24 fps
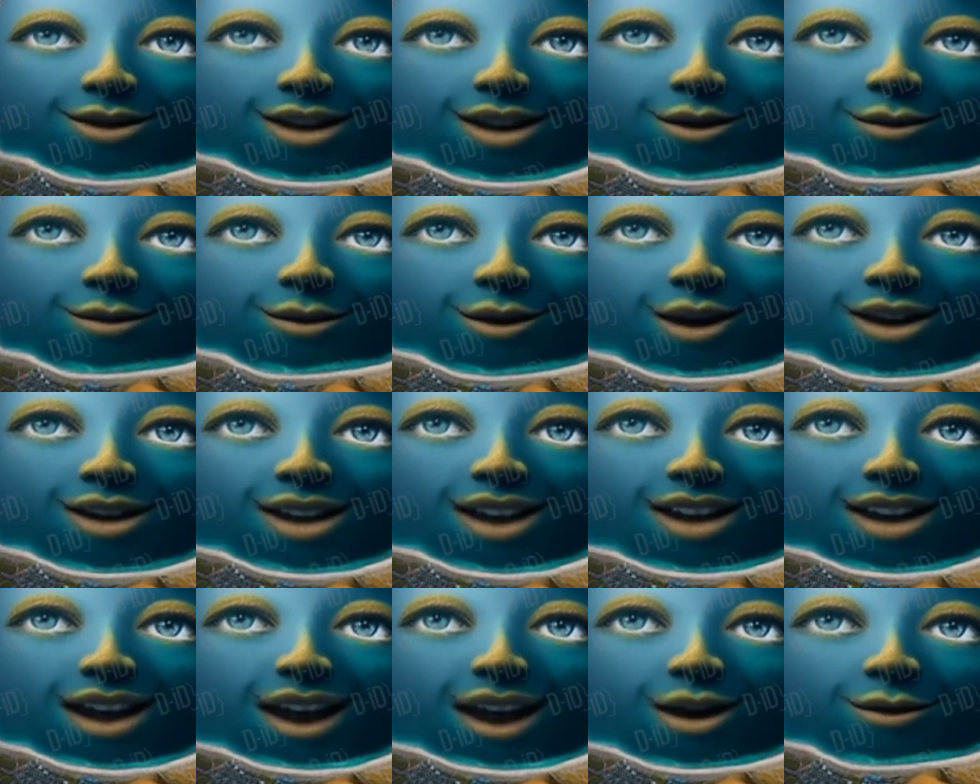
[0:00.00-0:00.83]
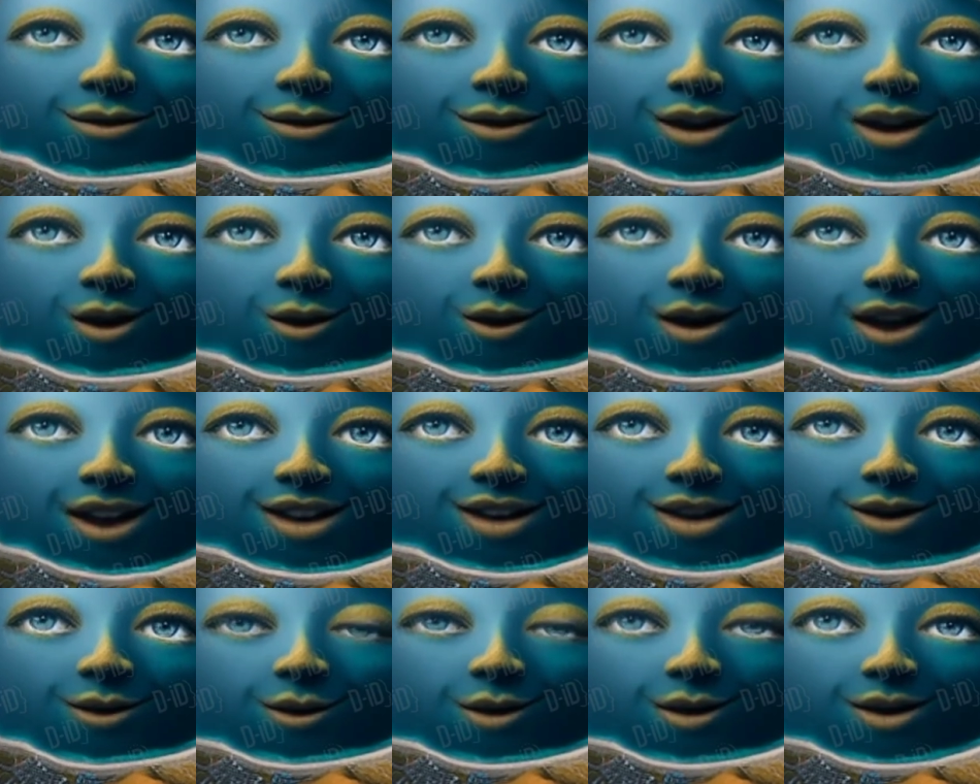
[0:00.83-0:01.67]
Tempat naga
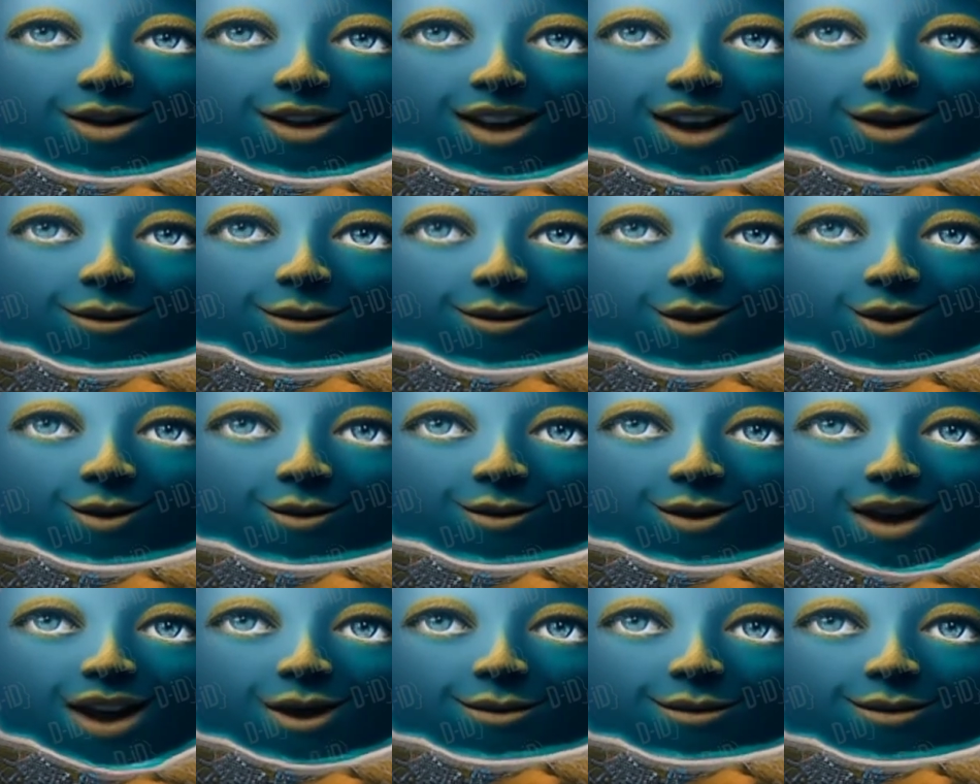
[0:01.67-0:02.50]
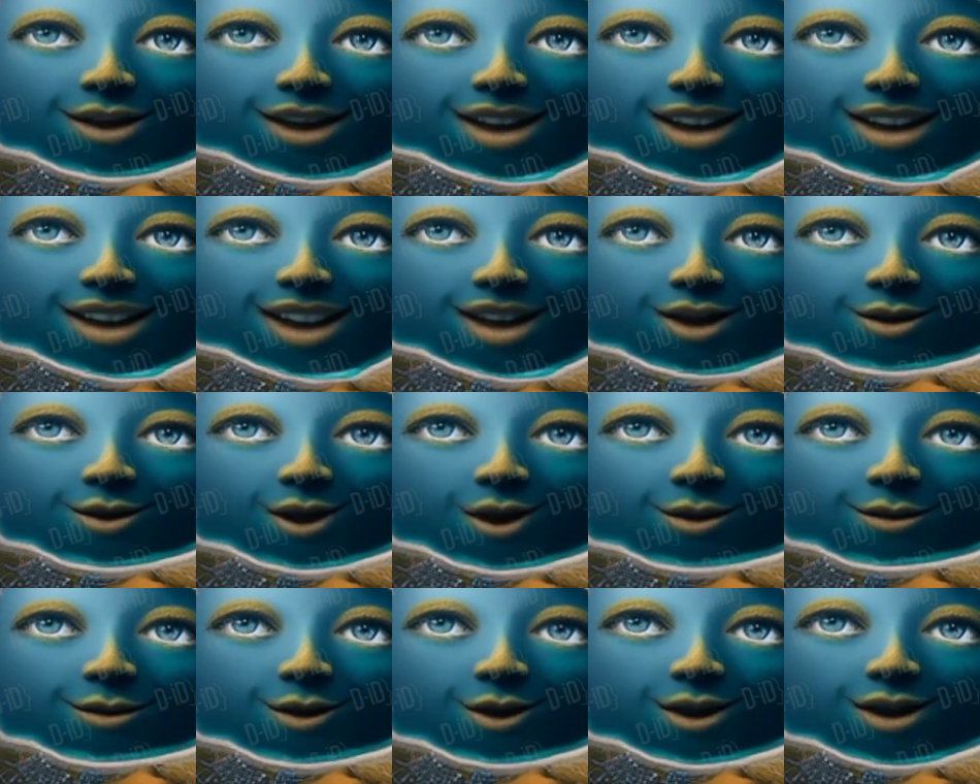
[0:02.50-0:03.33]
meliukkan tubuhnya berubah menjadi
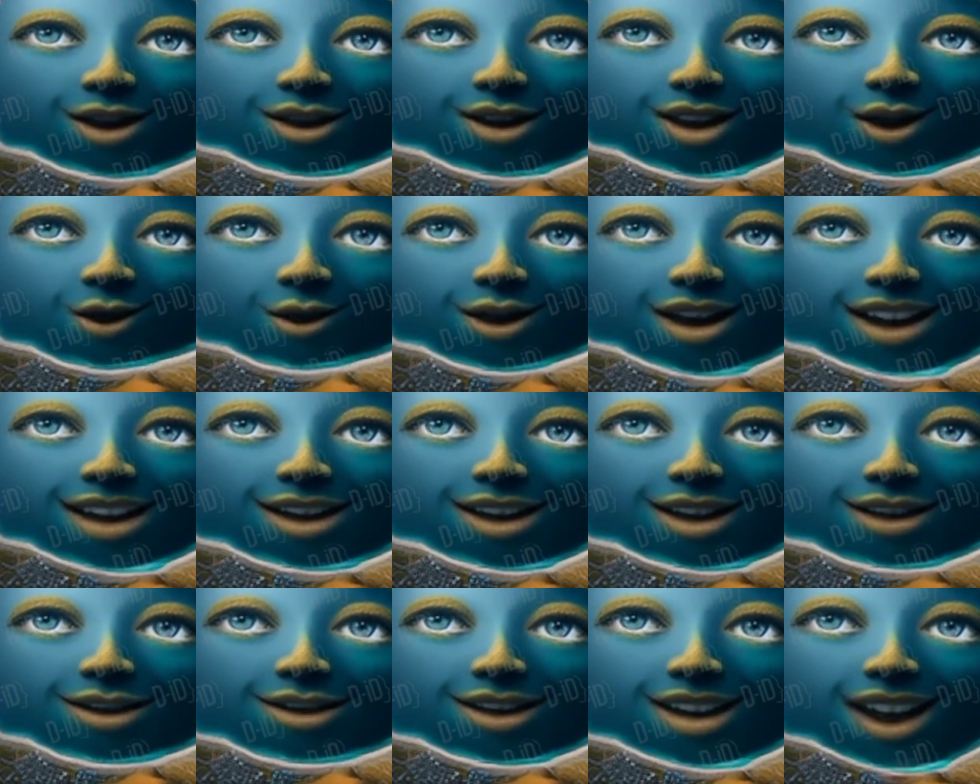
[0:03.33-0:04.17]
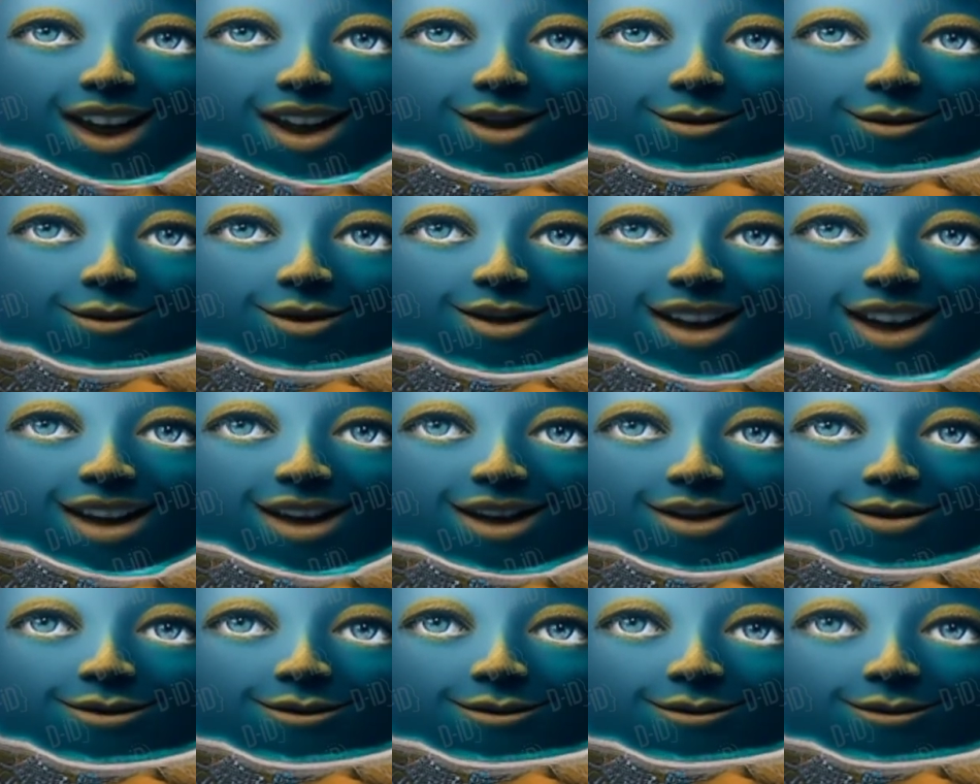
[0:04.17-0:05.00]
dua buah cerukan yang sangat
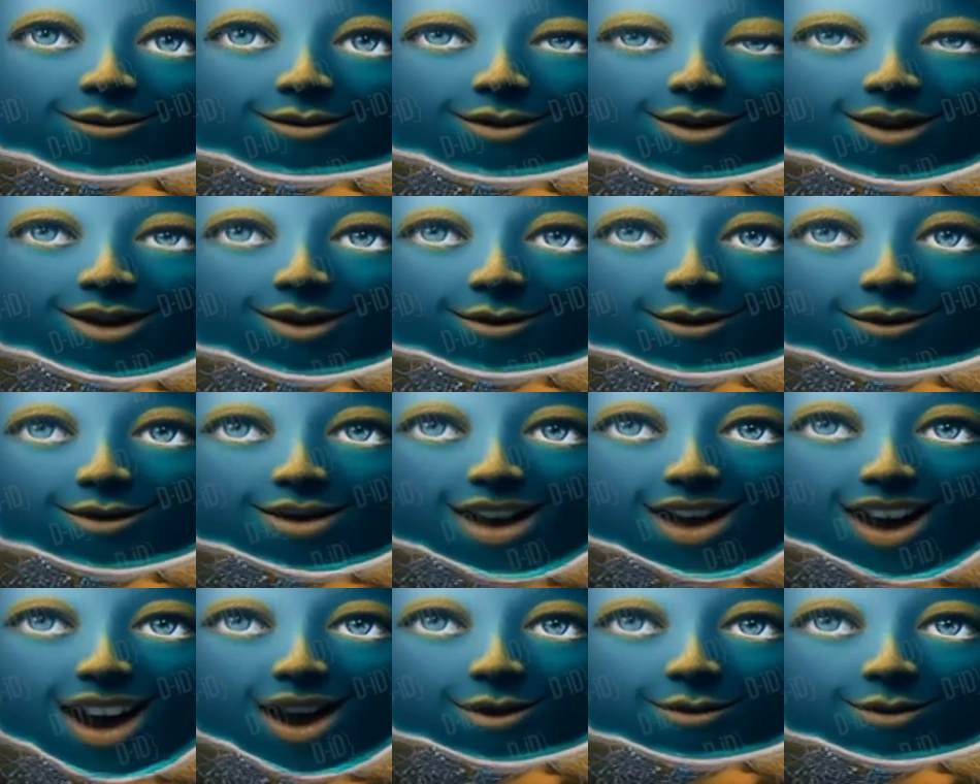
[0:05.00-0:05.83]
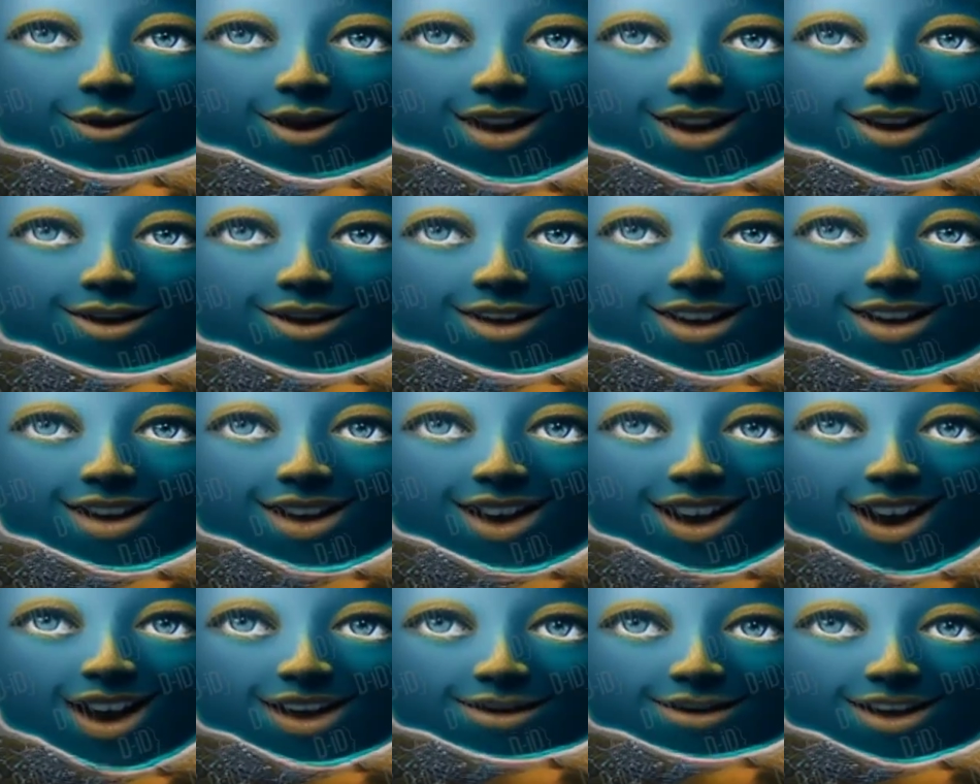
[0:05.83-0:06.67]
besar. Sementara bekas
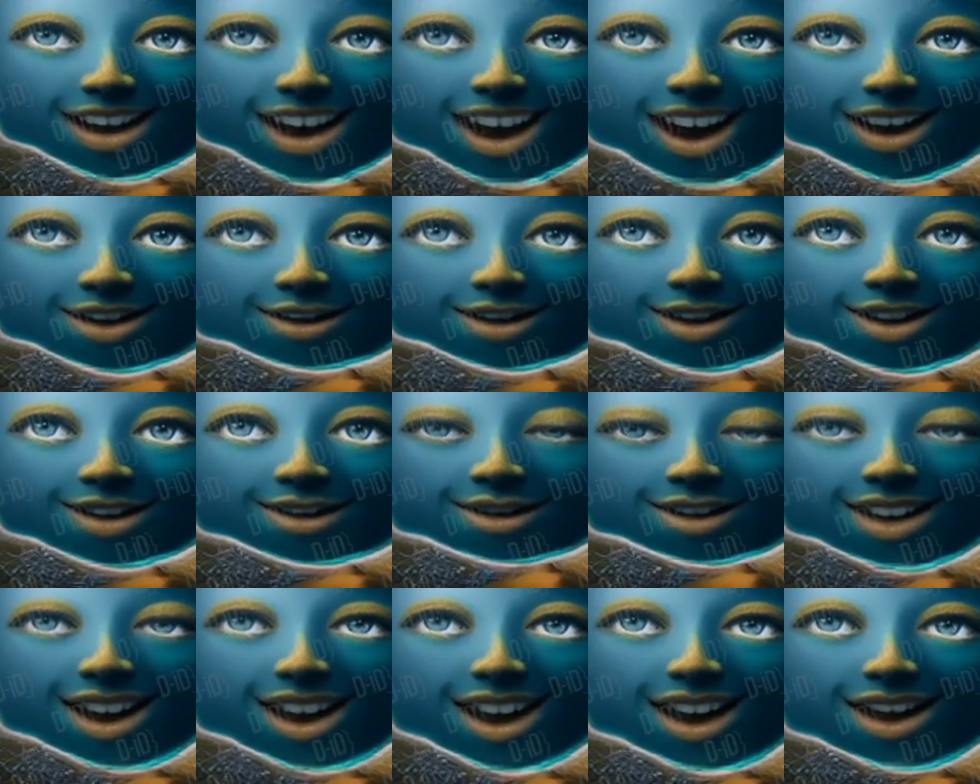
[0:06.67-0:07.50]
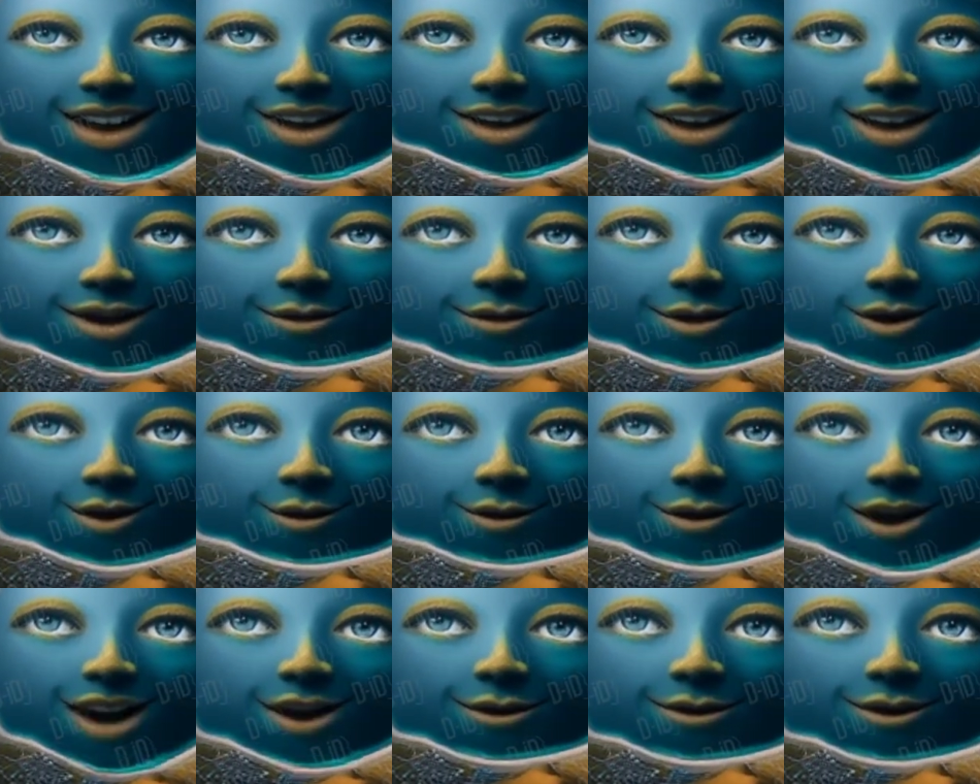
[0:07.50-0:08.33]
genangan darah terisi air dan
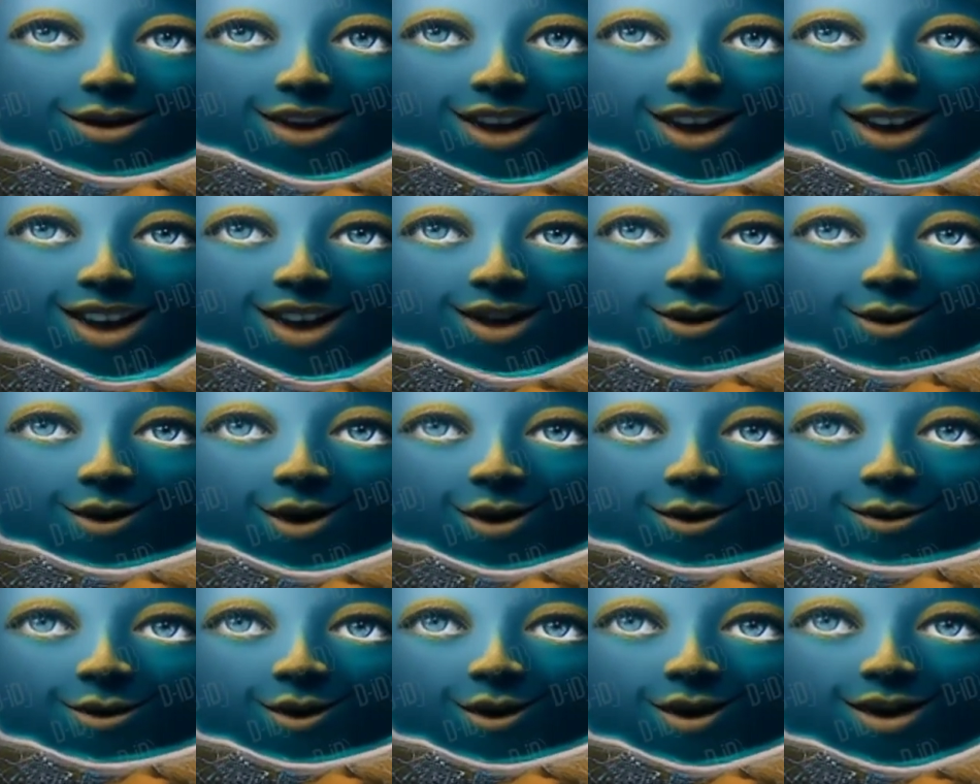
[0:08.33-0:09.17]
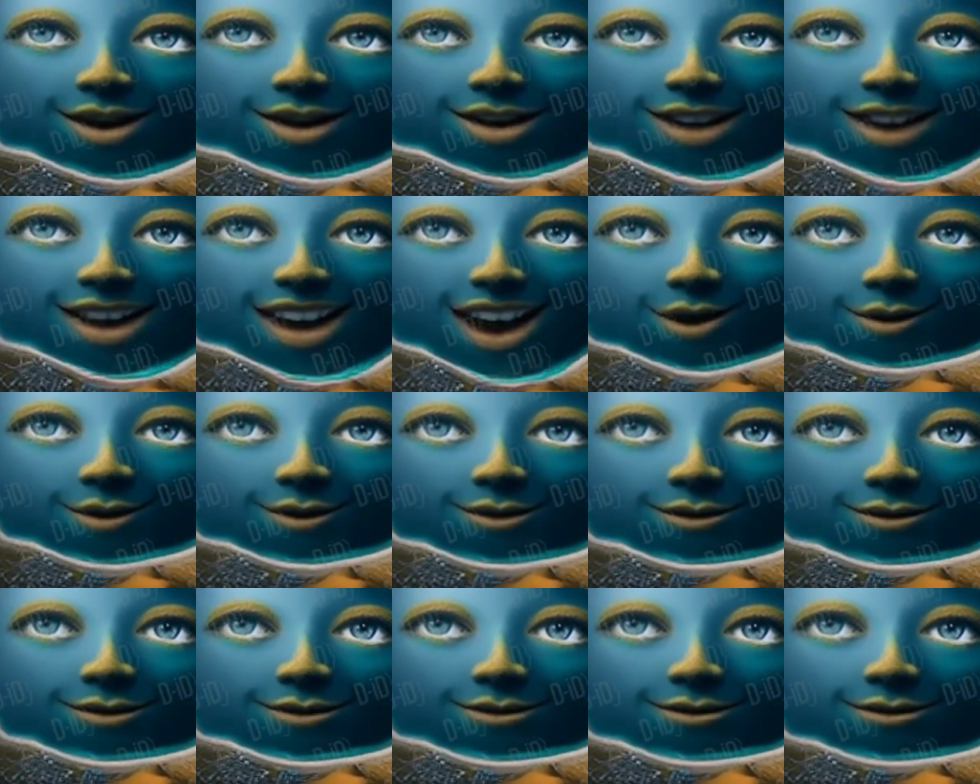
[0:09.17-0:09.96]
berubah menjadi dua buah danau.